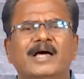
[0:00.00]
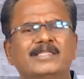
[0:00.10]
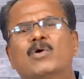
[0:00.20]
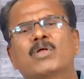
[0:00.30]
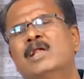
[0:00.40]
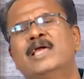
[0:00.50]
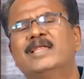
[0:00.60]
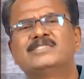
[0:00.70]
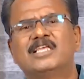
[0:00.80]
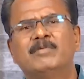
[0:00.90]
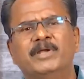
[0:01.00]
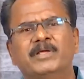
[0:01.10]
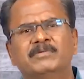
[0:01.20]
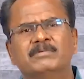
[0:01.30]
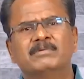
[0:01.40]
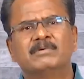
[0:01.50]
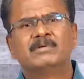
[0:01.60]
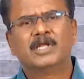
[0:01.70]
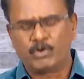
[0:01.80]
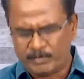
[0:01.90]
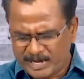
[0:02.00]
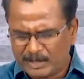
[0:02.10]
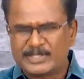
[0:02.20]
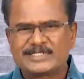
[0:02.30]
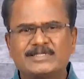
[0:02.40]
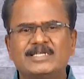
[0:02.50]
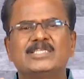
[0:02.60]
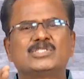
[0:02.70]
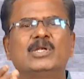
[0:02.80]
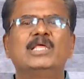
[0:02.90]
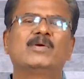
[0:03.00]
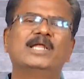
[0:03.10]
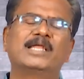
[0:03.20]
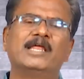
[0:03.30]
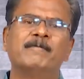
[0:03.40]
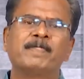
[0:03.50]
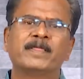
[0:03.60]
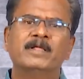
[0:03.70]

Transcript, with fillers: அந்த கொரோனா என்ன செய்ய முடியும் நான் உண்மையான ஒரு சத்தியத்தை சொல்லிக் கொள்கிறேன்